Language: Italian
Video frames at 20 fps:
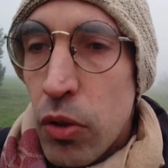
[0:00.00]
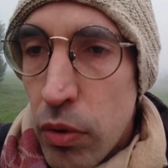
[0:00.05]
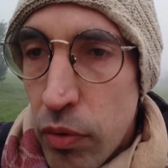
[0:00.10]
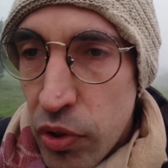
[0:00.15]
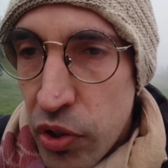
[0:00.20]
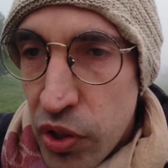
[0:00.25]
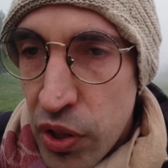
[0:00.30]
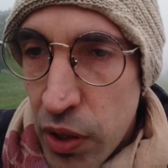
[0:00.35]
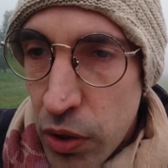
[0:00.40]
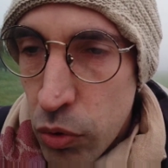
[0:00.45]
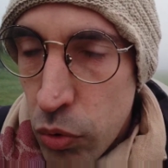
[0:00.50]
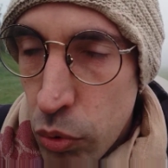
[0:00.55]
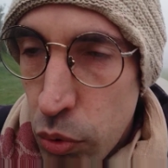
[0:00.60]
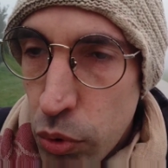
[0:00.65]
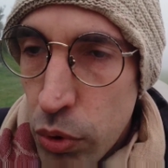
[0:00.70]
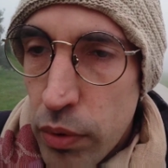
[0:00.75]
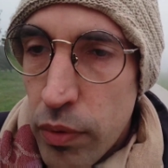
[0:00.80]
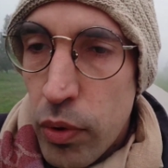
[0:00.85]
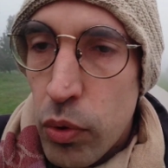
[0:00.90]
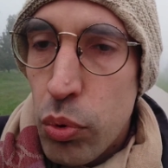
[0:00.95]
dove sei tu,
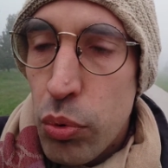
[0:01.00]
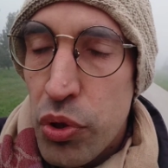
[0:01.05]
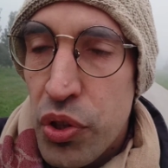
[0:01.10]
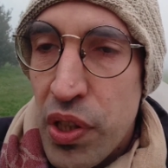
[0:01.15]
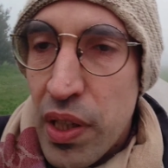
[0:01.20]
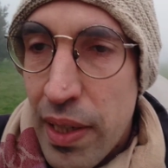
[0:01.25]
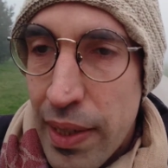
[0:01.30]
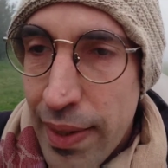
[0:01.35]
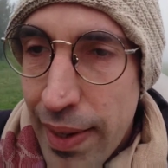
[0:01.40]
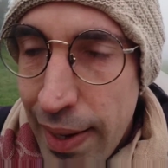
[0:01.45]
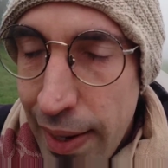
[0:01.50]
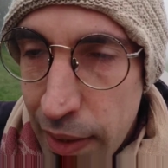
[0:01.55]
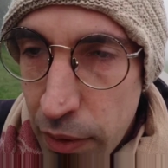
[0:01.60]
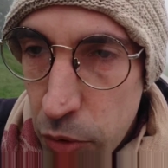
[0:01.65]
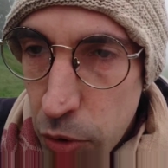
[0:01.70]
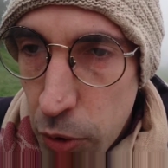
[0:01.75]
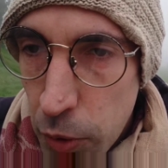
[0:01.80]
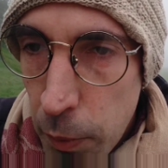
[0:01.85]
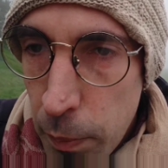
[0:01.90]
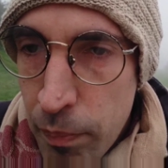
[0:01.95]
dove tu sei
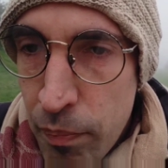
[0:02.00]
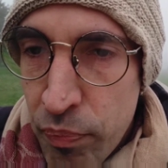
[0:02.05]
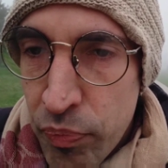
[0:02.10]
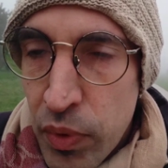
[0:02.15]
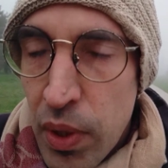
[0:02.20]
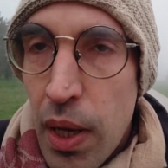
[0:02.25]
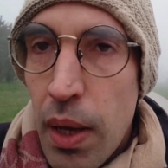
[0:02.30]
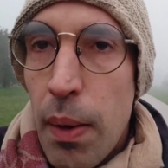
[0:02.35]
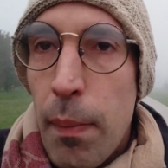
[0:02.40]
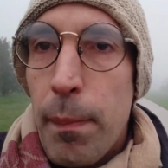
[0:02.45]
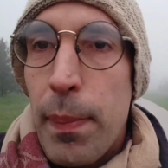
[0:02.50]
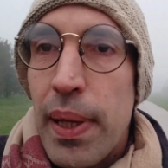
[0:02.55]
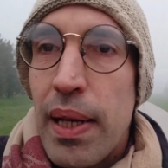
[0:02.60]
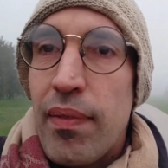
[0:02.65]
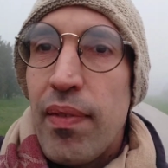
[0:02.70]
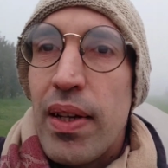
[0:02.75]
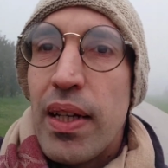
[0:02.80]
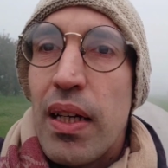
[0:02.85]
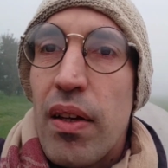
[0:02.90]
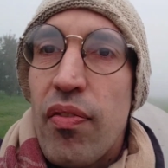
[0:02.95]
nato, per
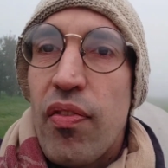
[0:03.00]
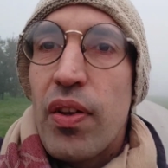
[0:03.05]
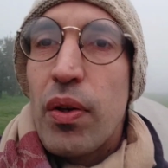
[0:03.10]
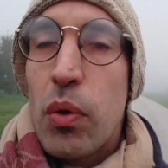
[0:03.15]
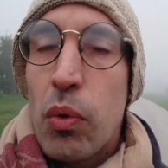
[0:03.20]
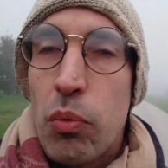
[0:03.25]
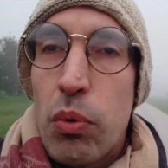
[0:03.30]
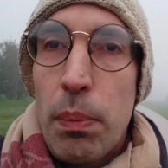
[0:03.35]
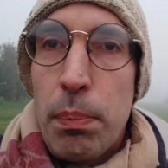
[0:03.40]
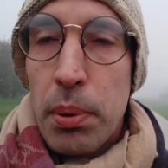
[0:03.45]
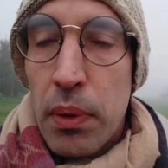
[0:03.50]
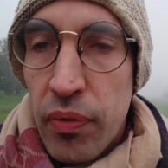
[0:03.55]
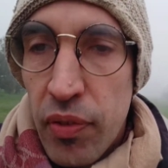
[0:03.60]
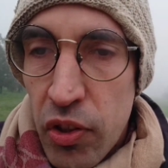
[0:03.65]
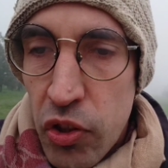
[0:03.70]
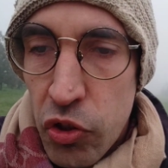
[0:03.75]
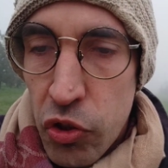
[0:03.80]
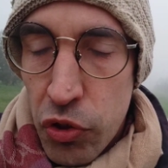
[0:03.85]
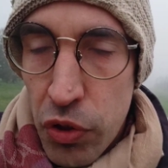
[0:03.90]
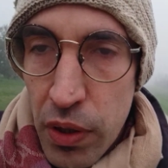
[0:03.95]
avere a che fare con quel
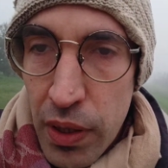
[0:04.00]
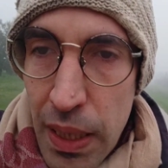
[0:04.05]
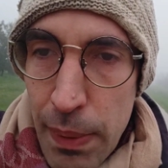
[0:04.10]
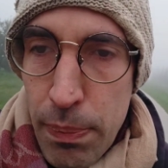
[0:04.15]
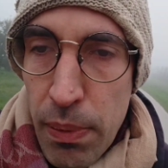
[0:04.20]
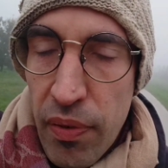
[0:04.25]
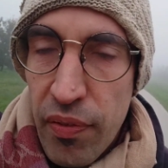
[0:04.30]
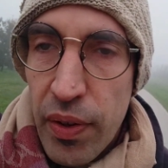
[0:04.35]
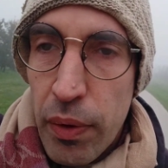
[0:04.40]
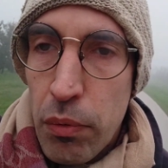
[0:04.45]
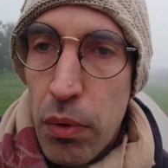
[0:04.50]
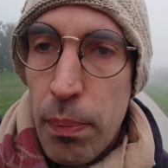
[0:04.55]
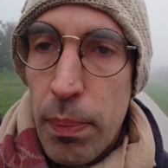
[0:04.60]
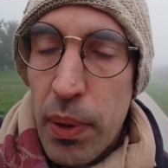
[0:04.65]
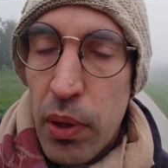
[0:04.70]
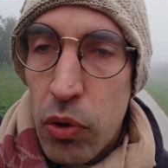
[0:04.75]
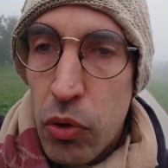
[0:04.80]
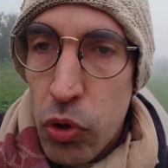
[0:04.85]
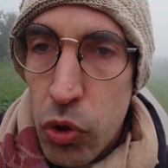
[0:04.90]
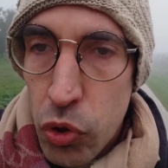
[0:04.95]
professore lì, per fare quel
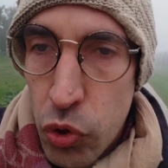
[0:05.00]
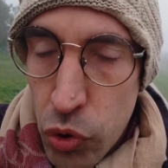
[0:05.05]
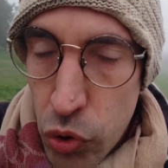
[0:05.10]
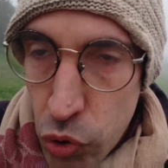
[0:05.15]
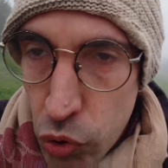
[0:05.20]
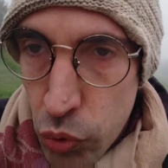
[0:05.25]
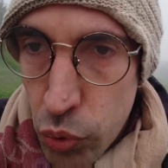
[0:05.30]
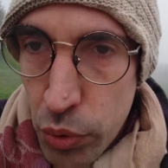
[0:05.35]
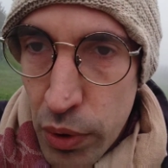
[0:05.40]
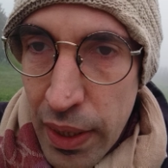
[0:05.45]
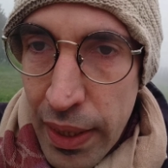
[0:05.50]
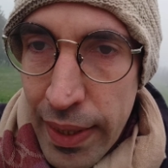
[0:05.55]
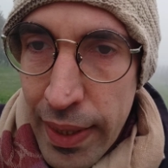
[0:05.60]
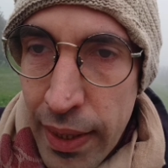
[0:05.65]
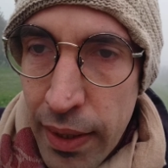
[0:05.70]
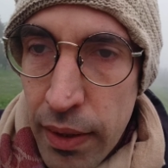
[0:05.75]
percorso di studi lì.